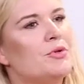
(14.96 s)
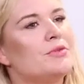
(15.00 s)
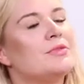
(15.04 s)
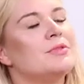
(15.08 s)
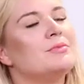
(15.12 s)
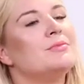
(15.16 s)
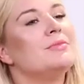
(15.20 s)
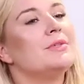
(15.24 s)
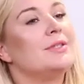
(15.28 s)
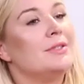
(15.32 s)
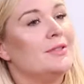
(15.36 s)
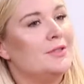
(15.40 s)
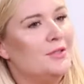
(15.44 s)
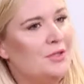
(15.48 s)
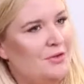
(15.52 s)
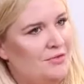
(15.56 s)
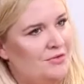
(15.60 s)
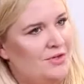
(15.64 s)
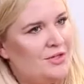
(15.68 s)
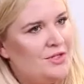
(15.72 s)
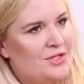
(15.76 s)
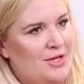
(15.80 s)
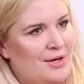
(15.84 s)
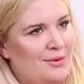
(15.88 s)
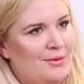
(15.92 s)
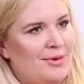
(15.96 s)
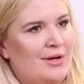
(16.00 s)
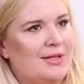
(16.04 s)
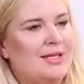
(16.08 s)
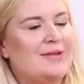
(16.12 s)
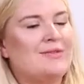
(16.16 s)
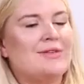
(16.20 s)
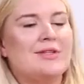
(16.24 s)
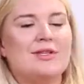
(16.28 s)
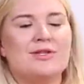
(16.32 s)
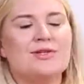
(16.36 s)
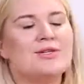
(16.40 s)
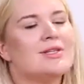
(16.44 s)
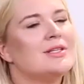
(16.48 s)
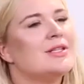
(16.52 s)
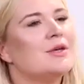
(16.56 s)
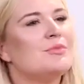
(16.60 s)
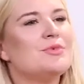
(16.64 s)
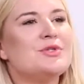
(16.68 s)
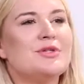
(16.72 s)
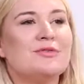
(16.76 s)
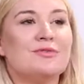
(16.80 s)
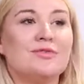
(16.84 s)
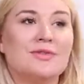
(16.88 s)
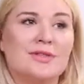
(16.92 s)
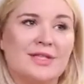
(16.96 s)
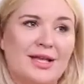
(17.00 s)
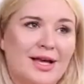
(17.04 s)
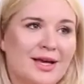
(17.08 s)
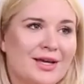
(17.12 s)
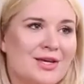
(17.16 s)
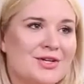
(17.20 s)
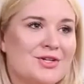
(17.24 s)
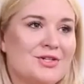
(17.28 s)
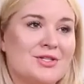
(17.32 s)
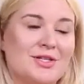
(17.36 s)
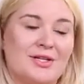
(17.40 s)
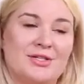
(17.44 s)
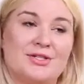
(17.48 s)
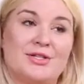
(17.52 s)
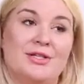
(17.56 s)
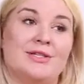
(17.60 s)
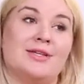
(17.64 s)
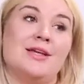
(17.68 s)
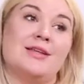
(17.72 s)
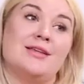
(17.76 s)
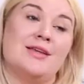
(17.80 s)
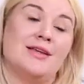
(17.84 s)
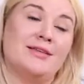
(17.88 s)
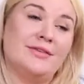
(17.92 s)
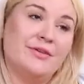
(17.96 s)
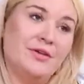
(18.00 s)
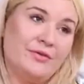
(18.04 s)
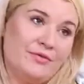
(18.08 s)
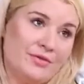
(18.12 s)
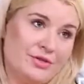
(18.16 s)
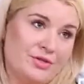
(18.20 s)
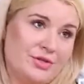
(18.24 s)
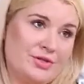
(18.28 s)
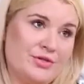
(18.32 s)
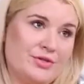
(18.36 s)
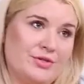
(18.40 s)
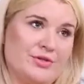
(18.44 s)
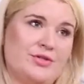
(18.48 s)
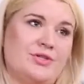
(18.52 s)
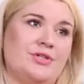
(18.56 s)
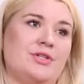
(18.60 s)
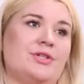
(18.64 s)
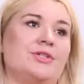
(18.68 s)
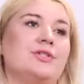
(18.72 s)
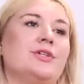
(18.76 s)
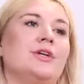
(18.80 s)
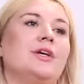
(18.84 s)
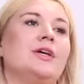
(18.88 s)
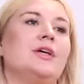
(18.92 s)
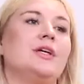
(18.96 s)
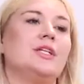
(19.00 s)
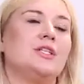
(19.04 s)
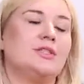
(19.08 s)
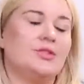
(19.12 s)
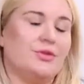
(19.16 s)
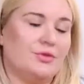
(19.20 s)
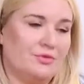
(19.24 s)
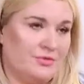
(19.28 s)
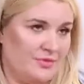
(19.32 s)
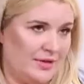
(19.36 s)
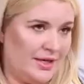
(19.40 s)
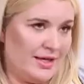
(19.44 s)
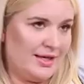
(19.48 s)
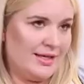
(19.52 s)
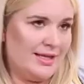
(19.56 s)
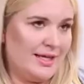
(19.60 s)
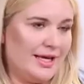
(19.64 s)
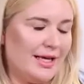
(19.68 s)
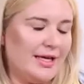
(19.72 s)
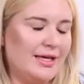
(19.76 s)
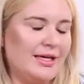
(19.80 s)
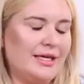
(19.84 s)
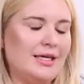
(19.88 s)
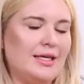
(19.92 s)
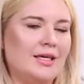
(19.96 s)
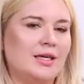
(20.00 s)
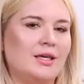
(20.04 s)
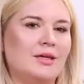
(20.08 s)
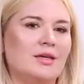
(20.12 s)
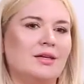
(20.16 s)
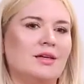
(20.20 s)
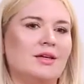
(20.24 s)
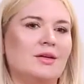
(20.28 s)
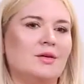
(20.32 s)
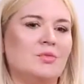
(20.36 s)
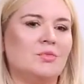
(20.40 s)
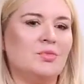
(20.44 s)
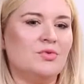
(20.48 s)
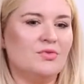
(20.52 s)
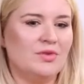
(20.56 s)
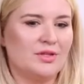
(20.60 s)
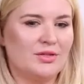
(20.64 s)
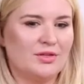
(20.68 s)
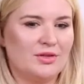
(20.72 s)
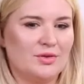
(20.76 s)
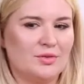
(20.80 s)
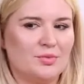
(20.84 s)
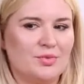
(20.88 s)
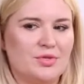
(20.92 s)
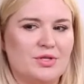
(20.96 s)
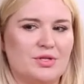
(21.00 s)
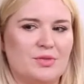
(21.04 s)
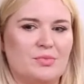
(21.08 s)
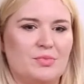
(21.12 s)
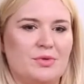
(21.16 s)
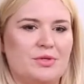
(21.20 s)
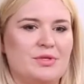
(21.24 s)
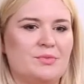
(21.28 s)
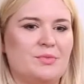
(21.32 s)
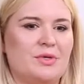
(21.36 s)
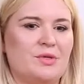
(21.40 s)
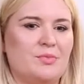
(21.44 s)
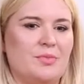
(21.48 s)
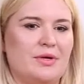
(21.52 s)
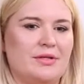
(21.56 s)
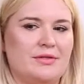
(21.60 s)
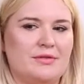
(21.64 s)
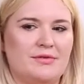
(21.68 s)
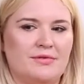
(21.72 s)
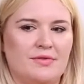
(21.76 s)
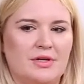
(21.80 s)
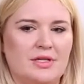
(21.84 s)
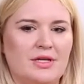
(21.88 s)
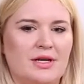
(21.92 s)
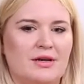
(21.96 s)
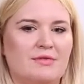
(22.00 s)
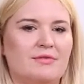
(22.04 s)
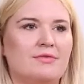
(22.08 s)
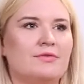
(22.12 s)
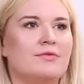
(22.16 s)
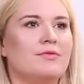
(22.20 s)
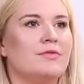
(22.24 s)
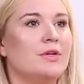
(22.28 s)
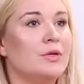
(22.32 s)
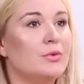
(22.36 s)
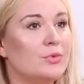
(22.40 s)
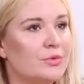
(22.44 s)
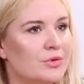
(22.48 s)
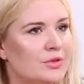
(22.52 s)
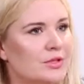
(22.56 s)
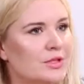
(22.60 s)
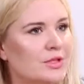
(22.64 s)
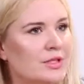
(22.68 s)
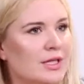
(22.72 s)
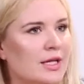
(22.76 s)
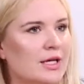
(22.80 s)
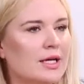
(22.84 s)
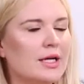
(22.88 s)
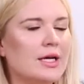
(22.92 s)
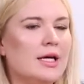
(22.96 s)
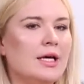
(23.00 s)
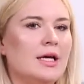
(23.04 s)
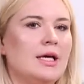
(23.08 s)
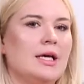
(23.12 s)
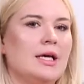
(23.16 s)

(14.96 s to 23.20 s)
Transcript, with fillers: o tym nie wiedziała, nawet jeżeli nam się wydaje, że nasza niania nie wie, że coś się dzieje, to wie, tak? I mówię to przez pryzmat pracowania w wielu rodzinach,